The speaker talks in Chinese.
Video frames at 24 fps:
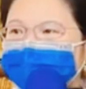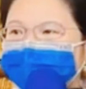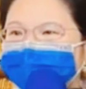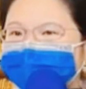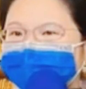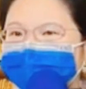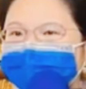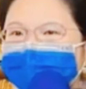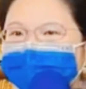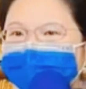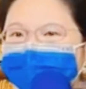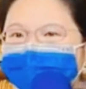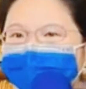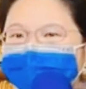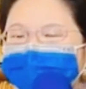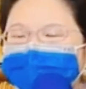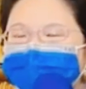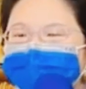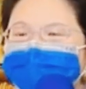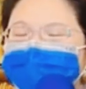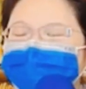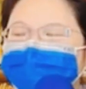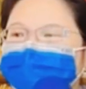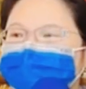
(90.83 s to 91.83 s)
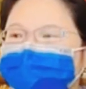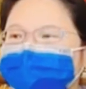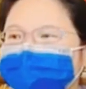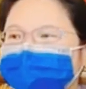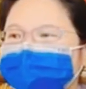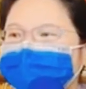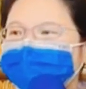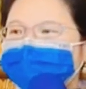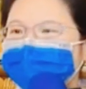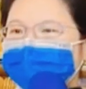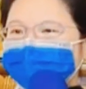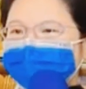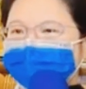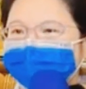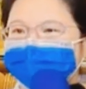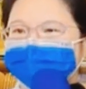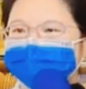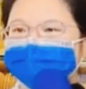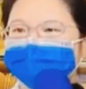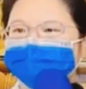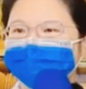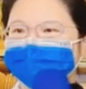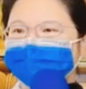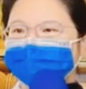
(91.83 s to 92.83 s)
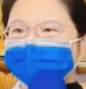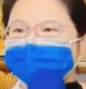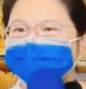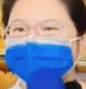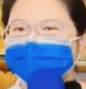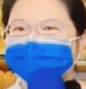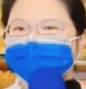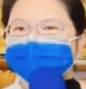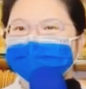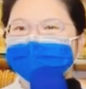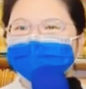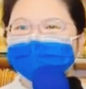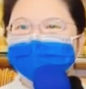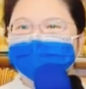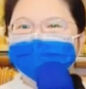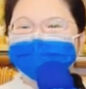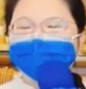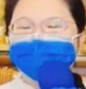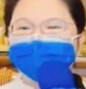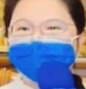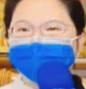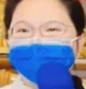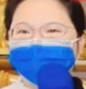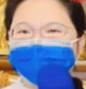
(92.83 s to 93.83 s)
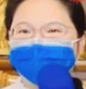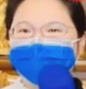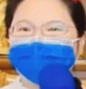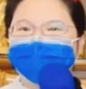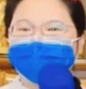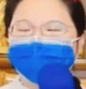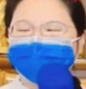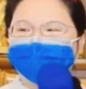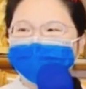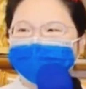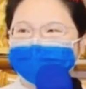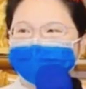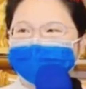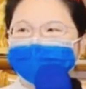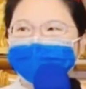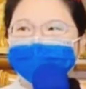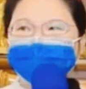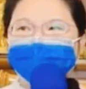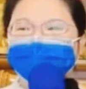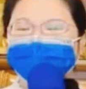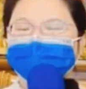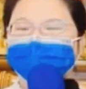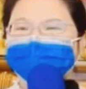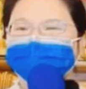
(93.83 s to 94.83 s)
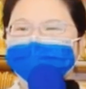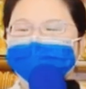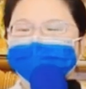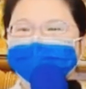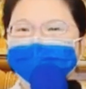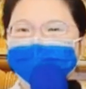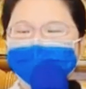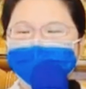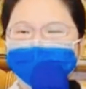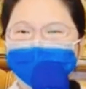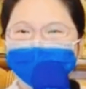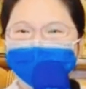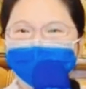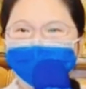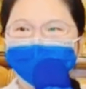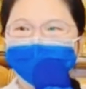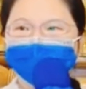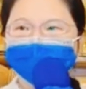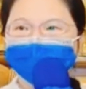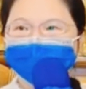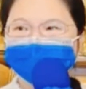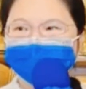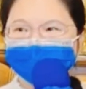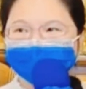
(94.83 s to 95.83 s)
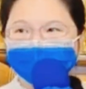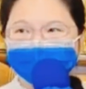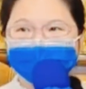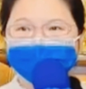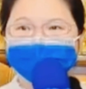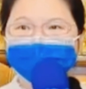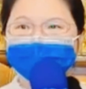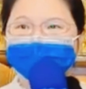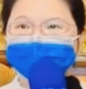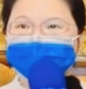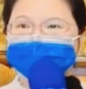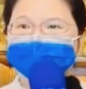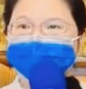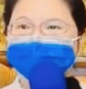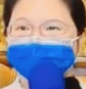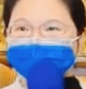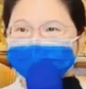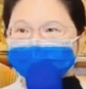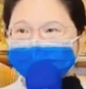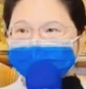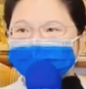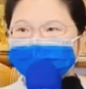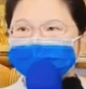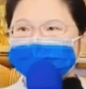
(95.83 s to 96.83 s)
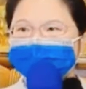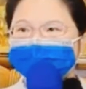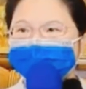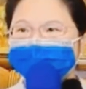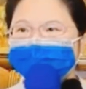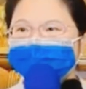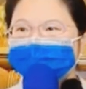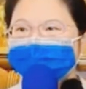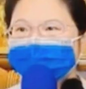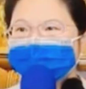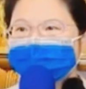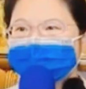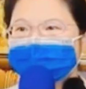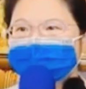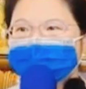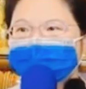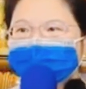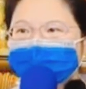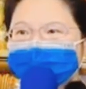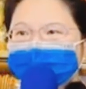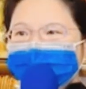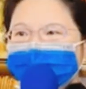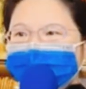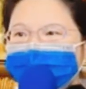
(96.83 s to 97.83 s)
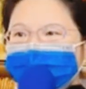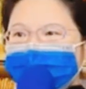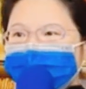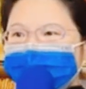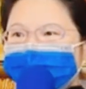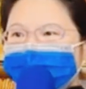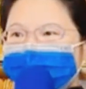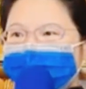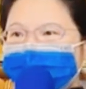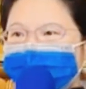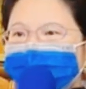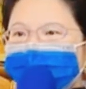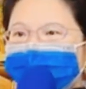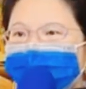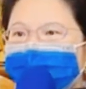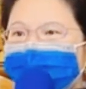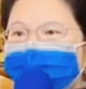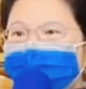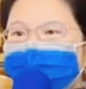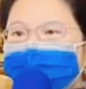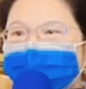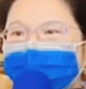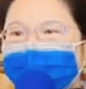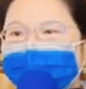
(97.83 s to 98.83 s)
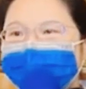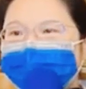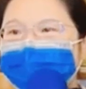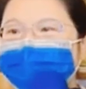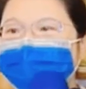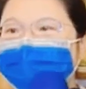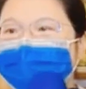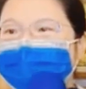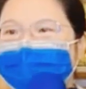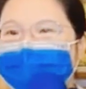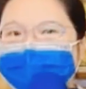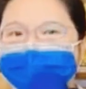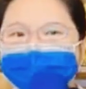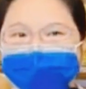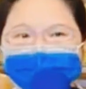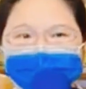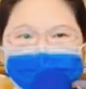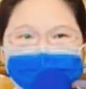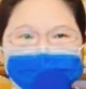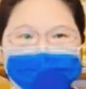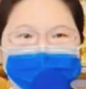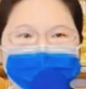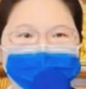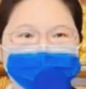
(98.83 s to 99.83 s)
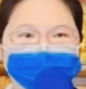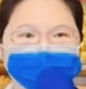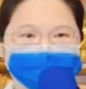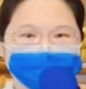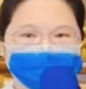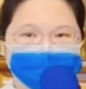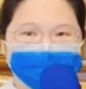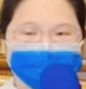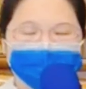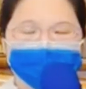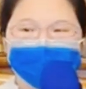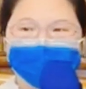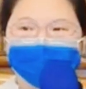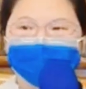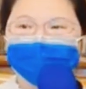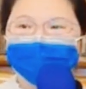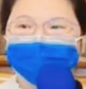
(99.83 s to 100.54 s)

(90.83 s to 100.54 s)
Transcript: 就是要助缘众生、帮忙众生，加强对方磁场，然后你要让自己提升。那一有以前我们还没有来灵修的时候，